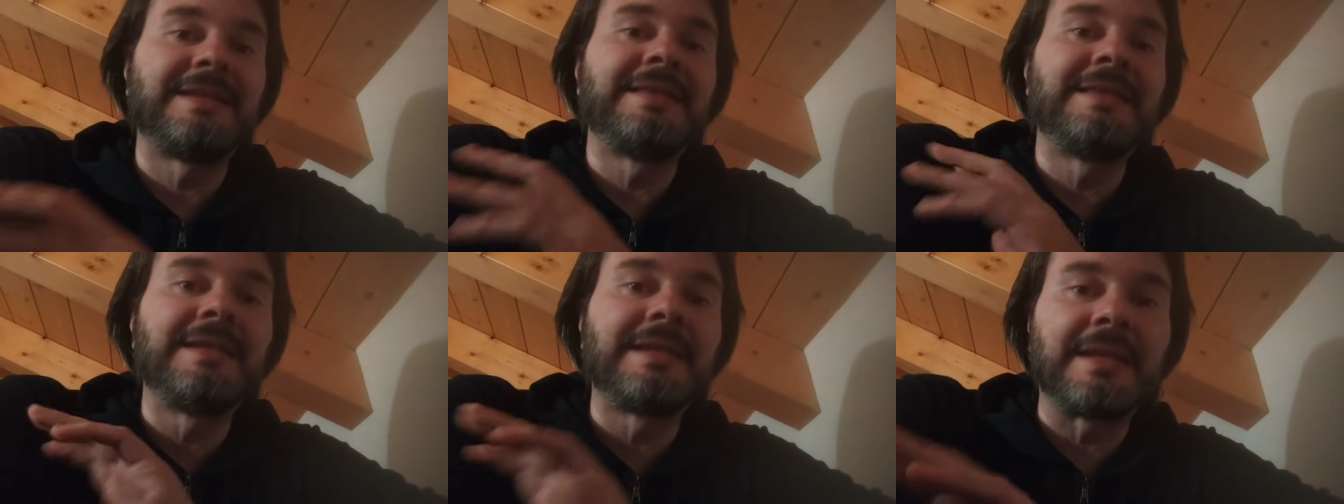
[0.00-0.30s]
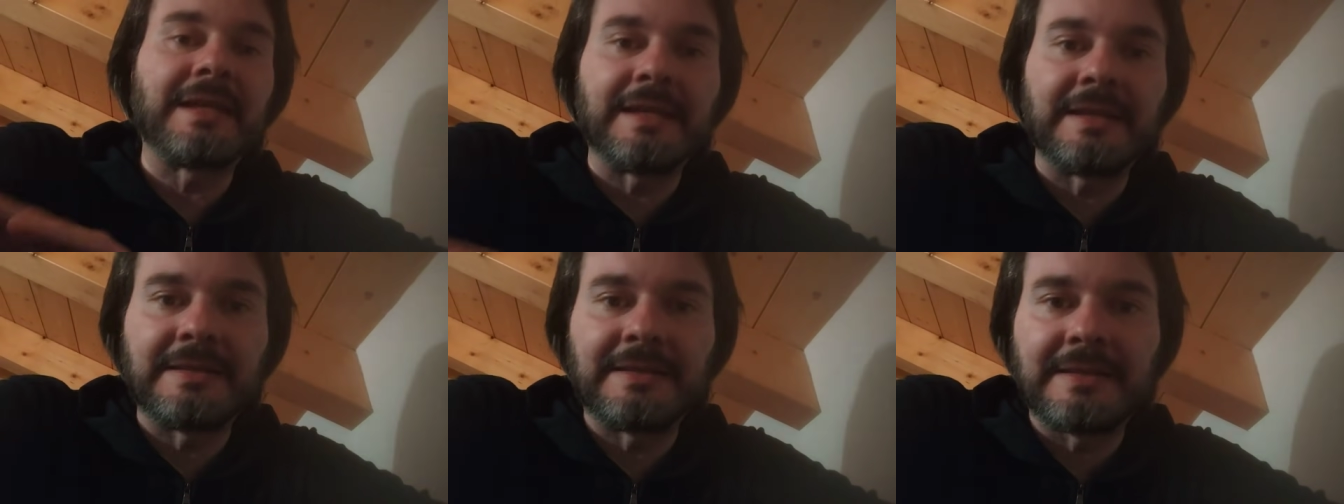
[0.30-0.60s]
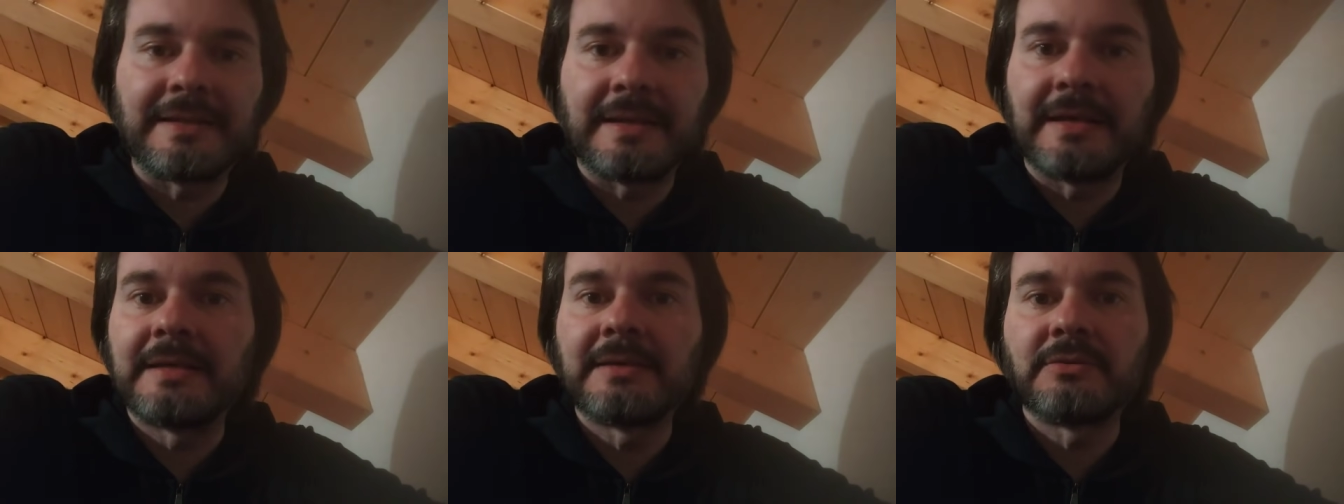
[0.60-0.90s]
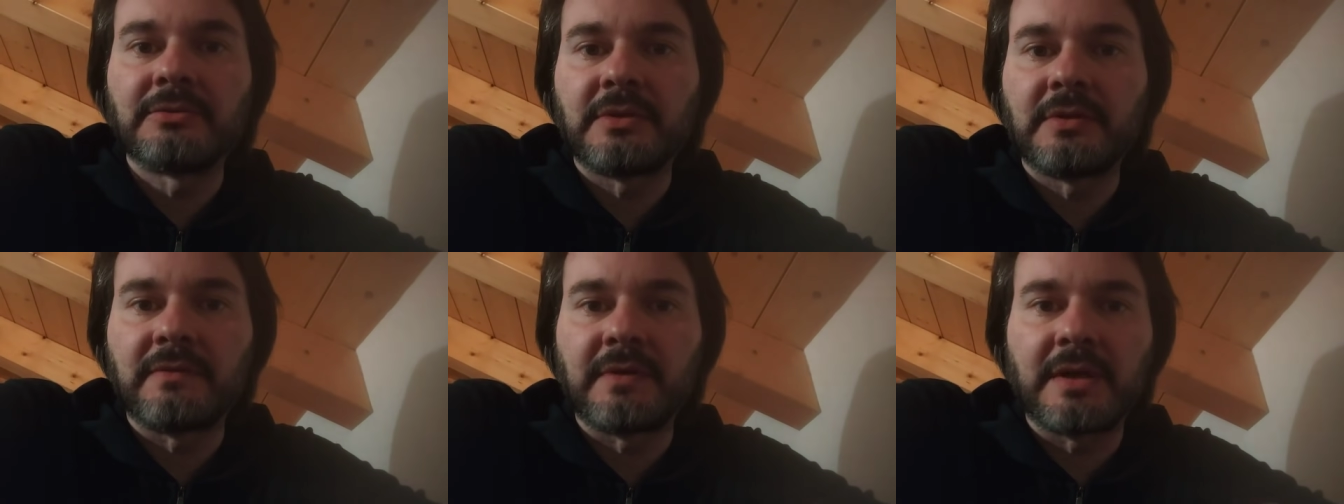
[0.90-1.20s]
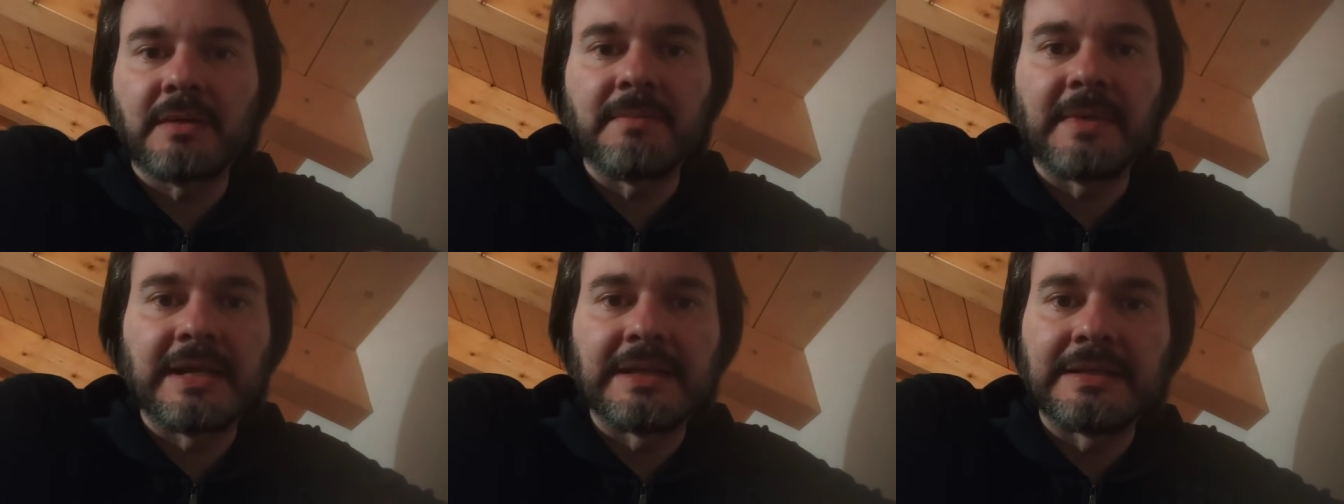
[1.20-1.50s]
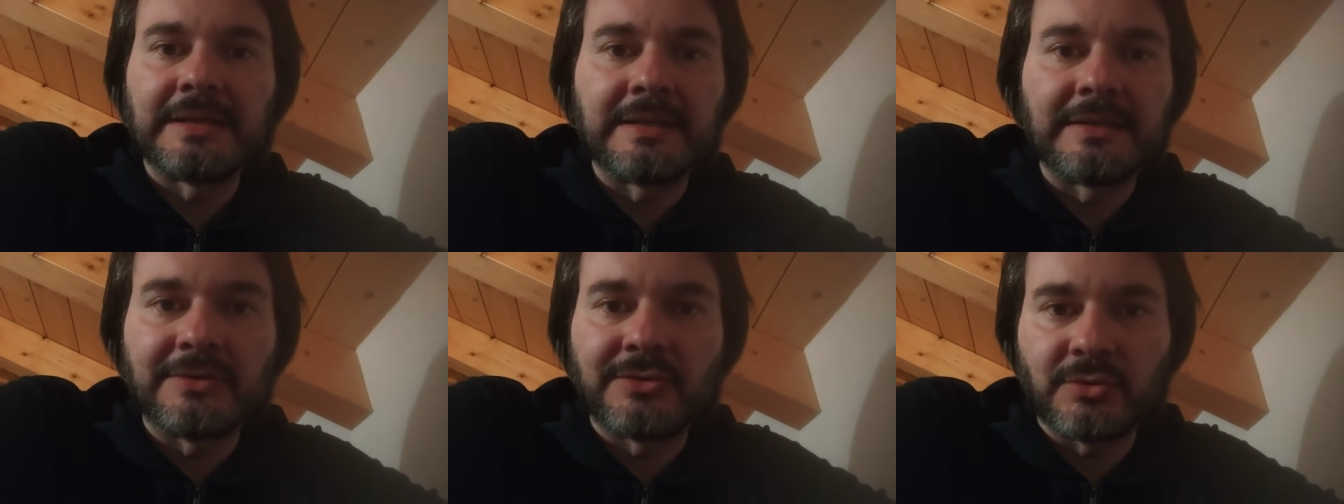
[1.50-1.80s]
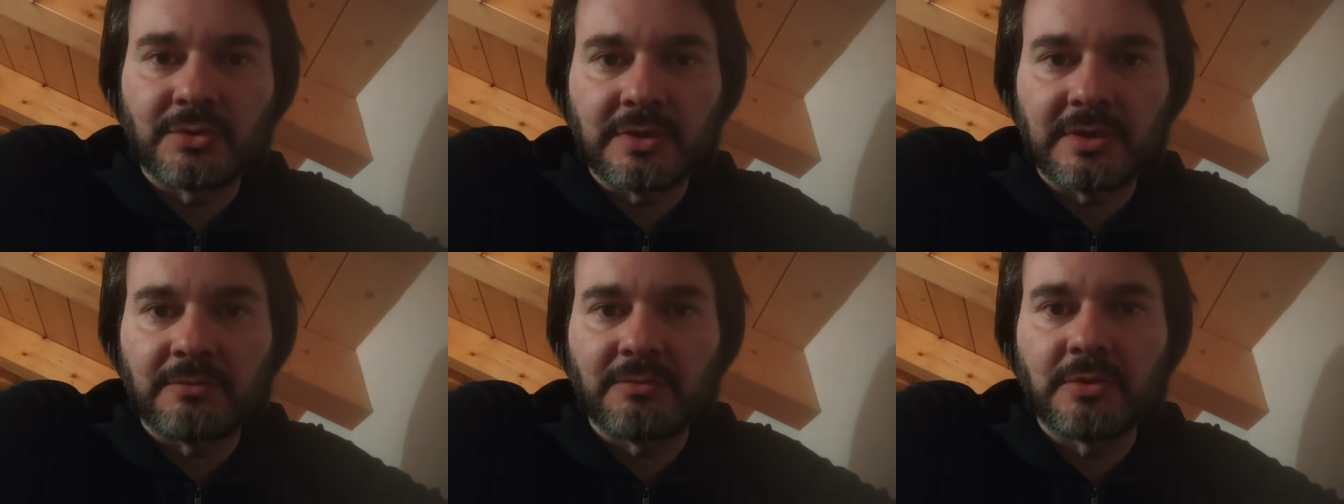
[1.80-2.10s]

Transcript: in diretta non avrei mai detto che